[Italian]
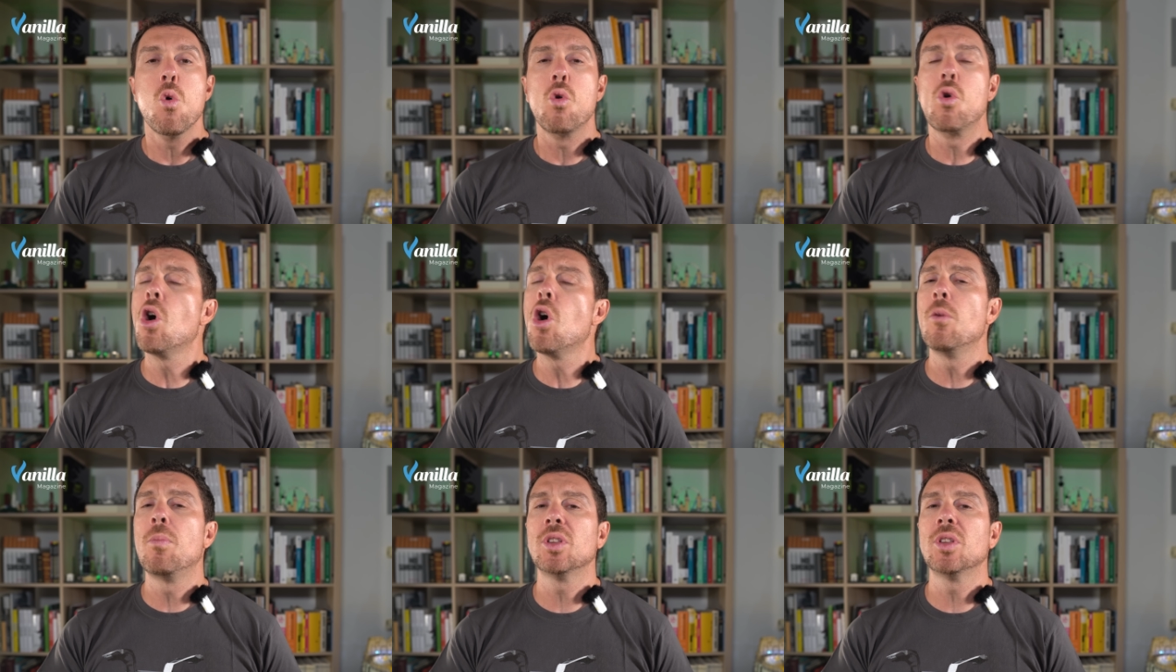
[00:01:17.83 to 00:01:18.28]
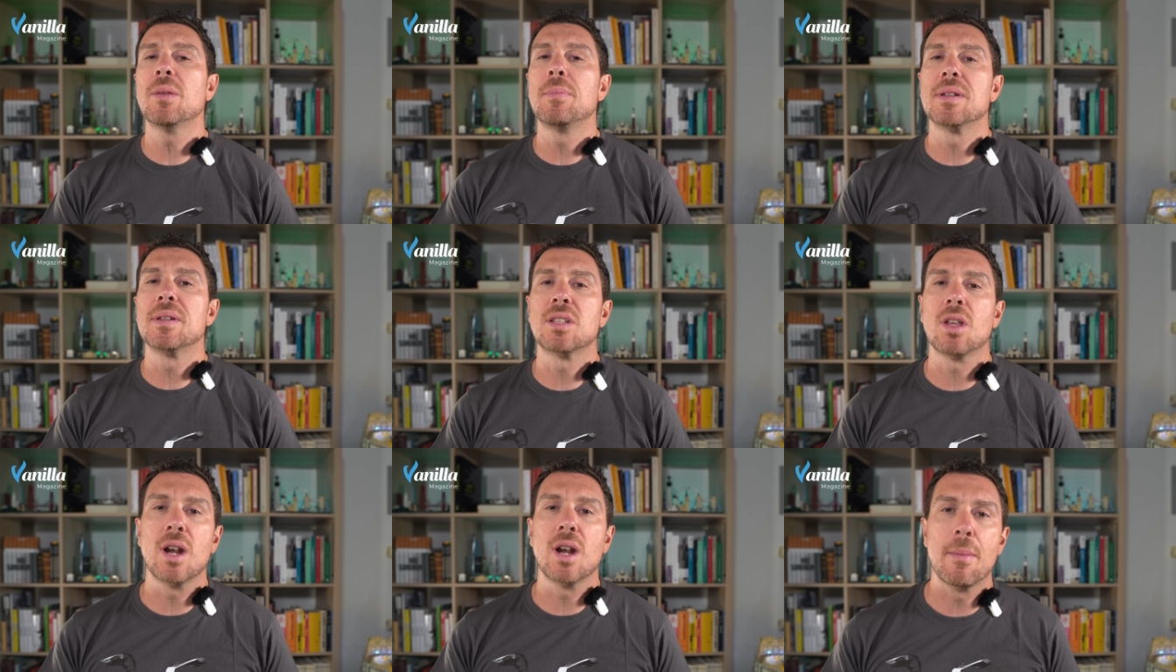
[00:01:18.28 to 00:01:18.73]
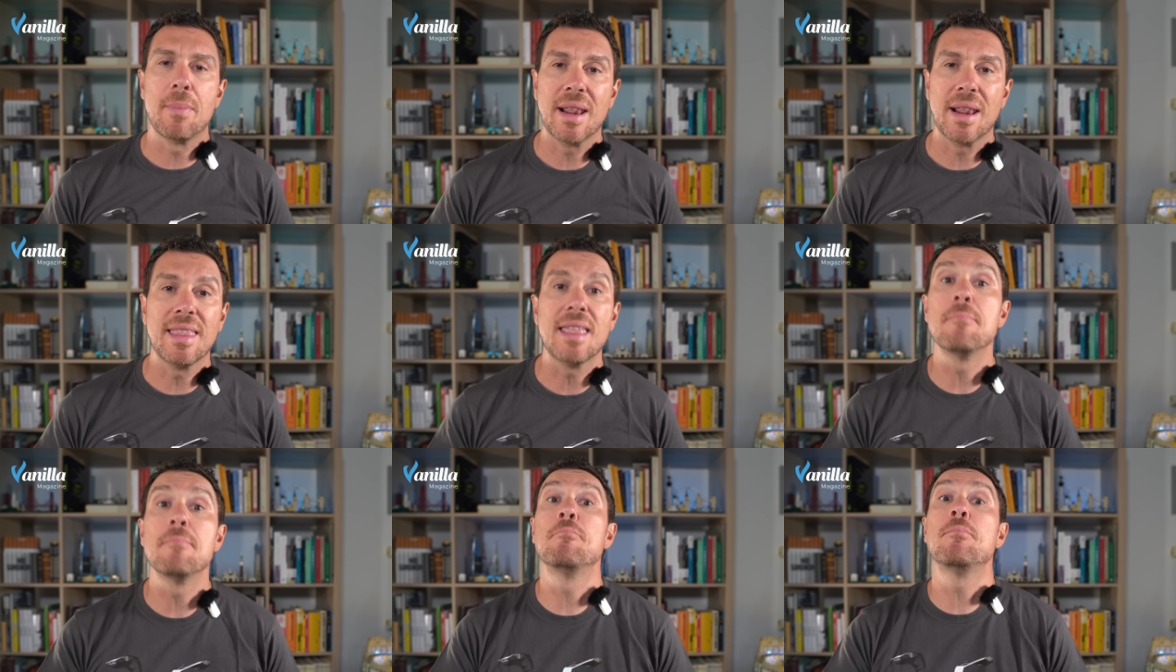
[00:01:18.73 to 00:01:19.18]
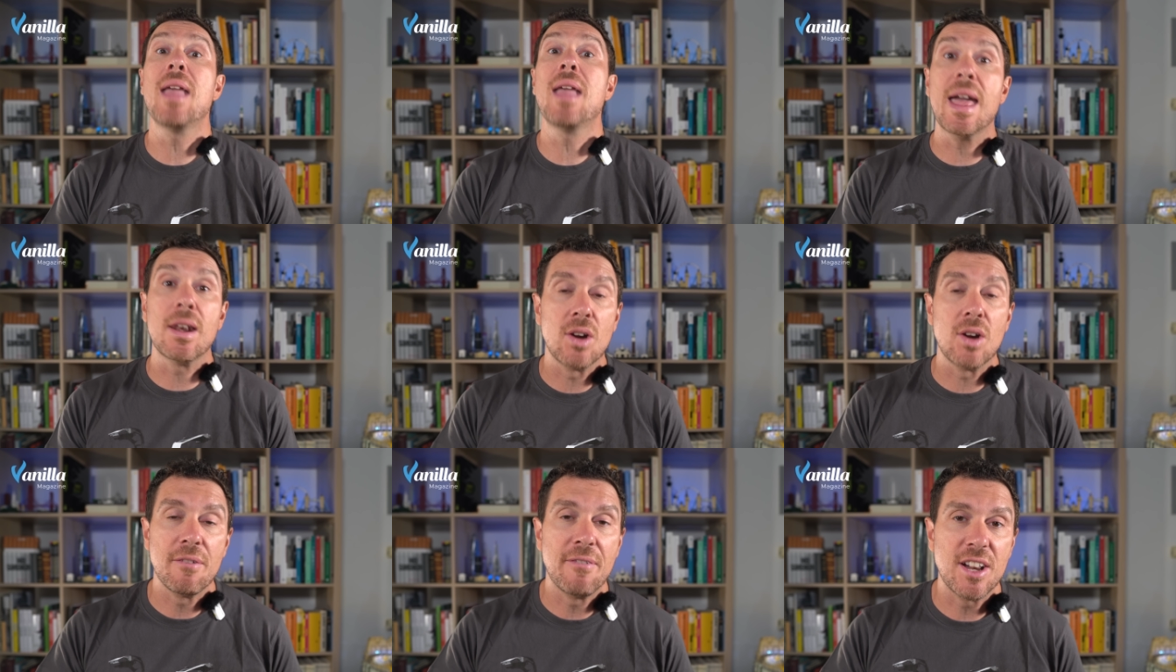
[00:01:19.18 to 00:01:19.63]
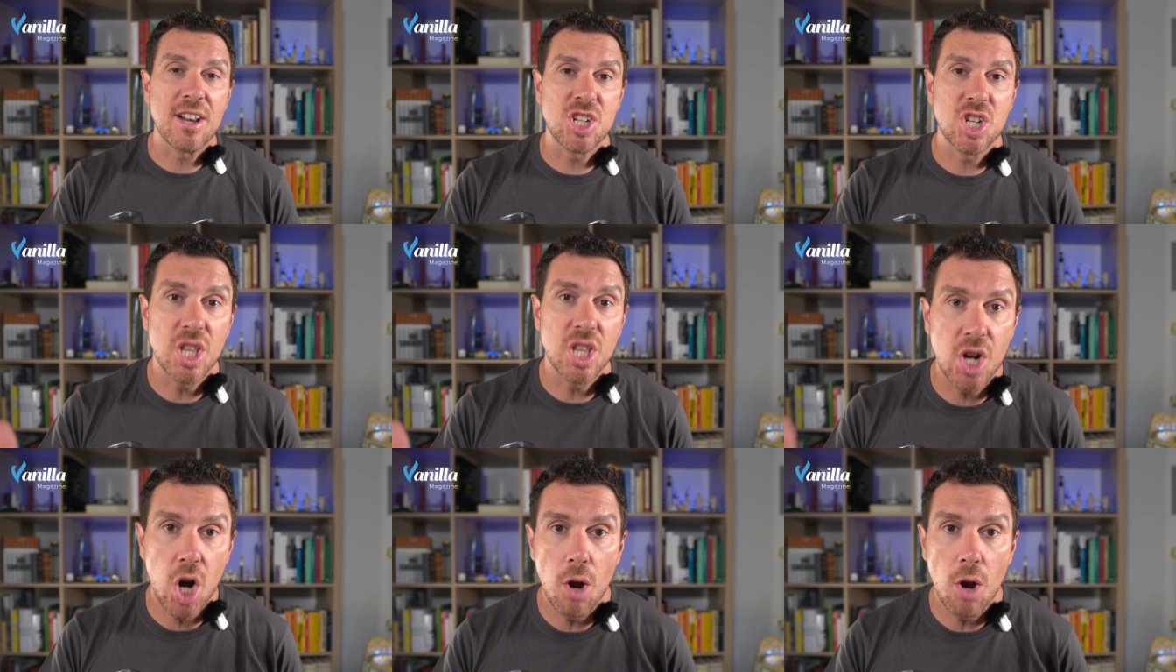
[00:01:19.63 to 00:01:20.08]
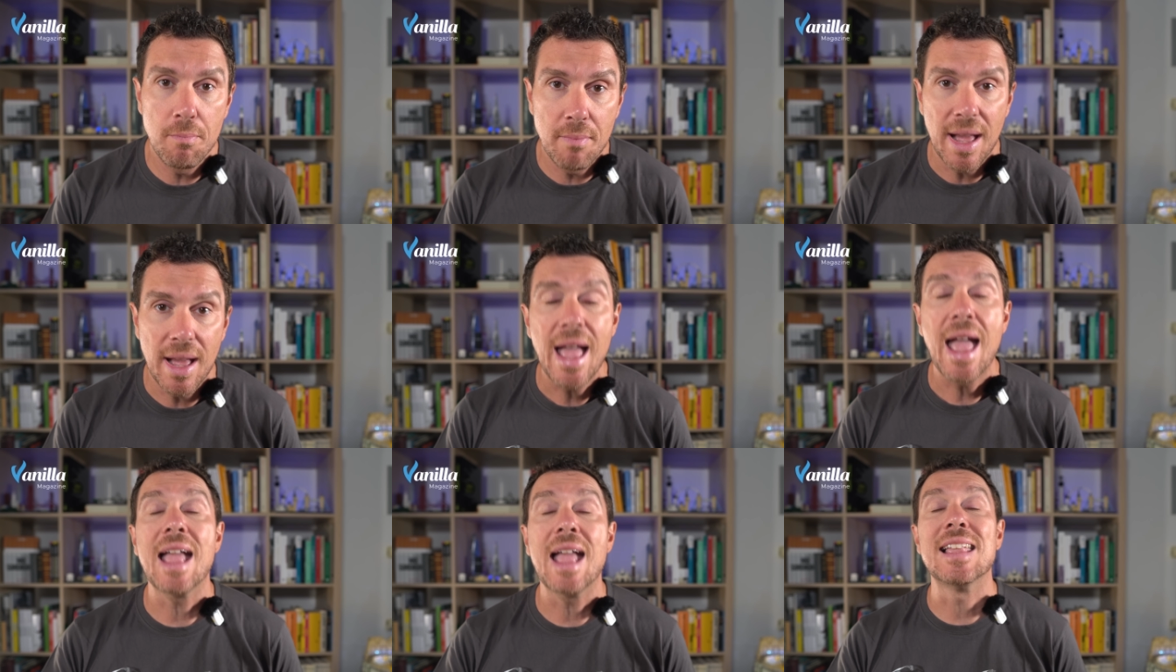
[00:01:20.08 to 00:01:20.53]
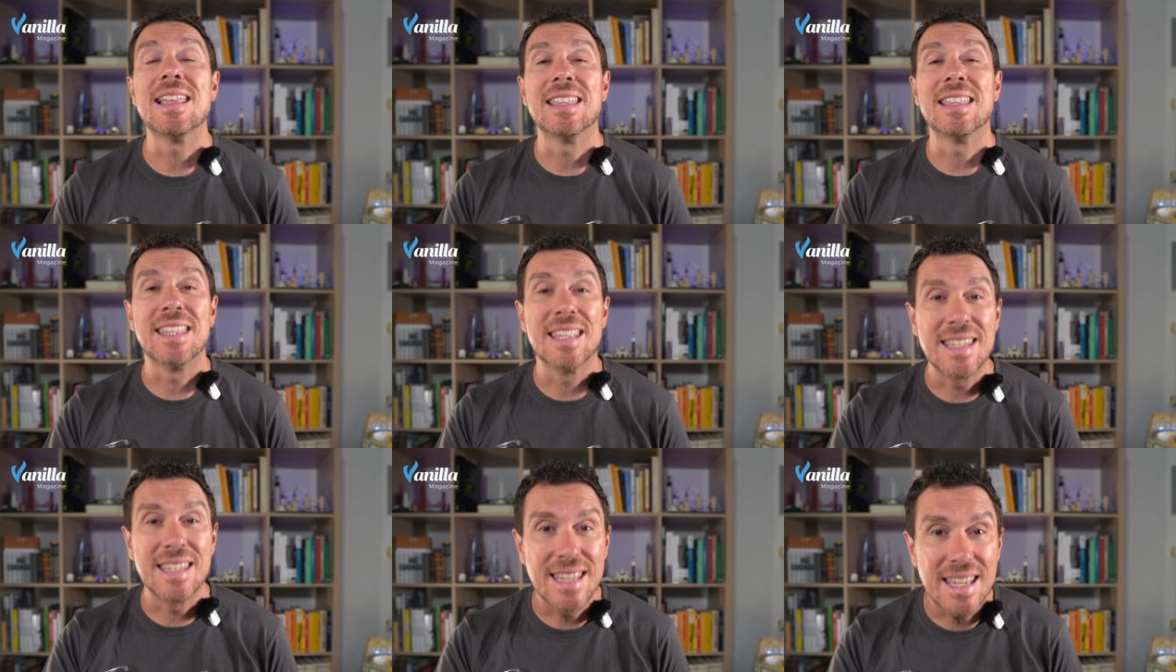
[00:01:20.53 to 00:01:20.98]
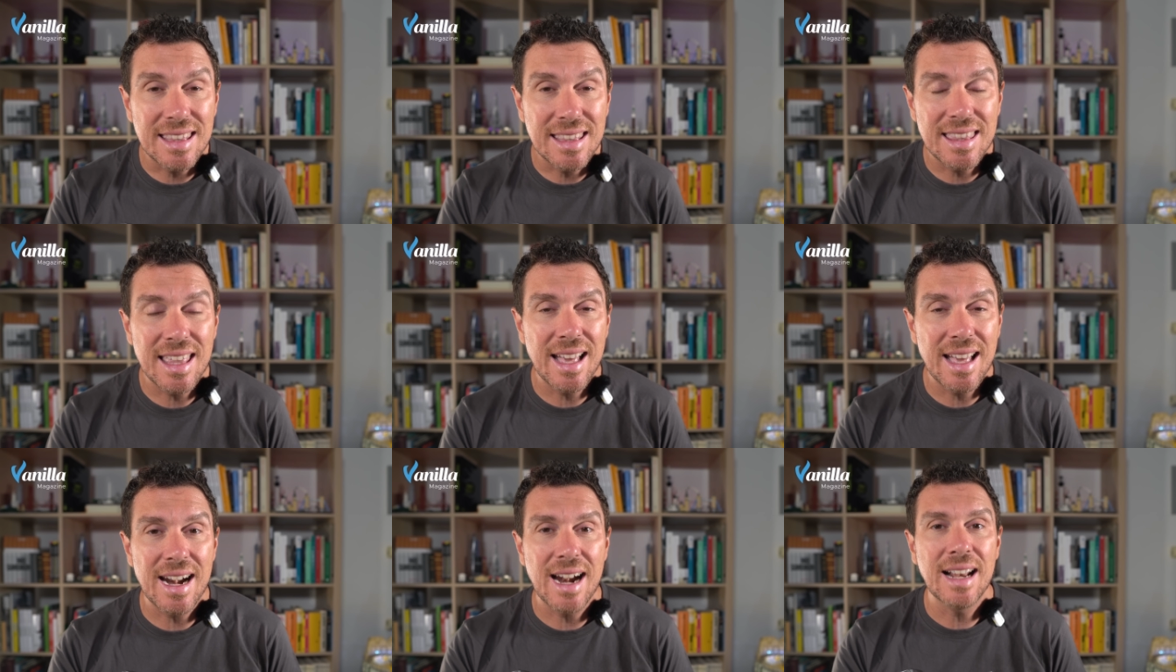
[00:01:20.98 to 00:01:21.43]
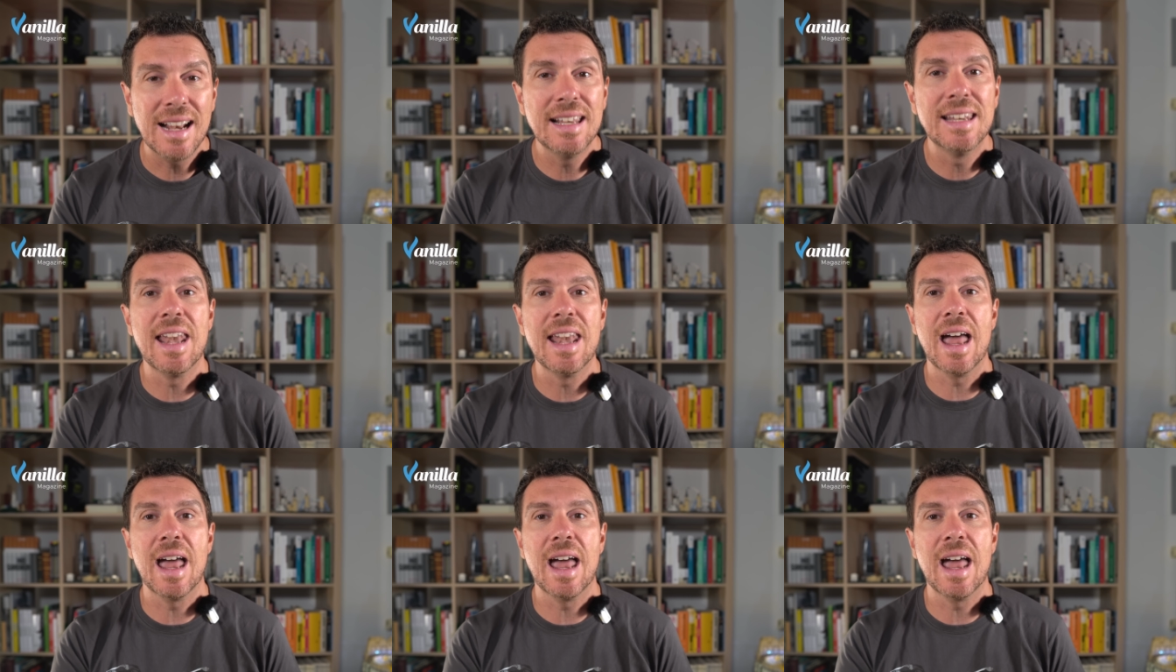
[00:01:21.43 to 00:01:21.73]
Un colpo di pistola prende in pieno la faccia di Rom e gli disintegra il